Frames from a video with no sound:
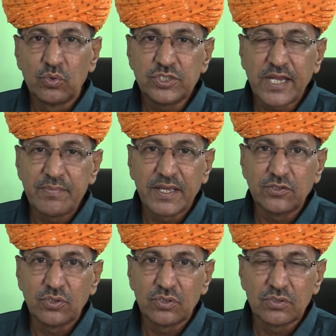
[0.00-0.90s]
उस टाइम क्या
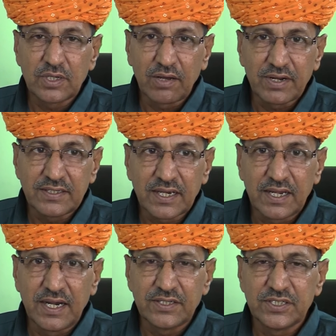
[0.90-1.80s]
जो राव राजा
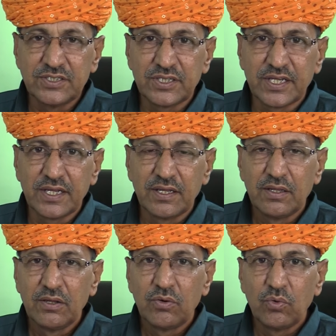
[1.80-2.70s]
कल्याण सिंह जी थे
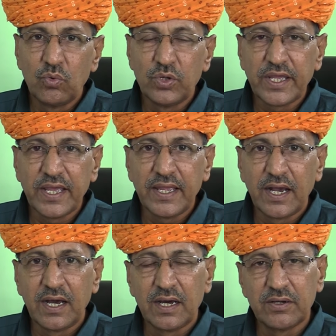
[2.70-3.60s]
उनके
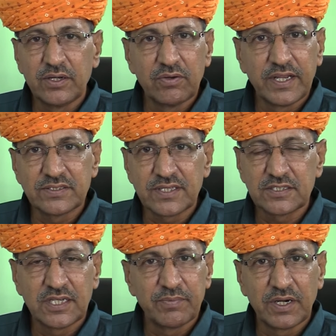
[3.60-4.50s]
यहाँ इन्होंने
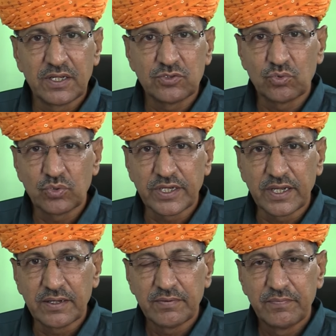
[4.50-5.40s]
हस्तक्षेप करना शुरू किया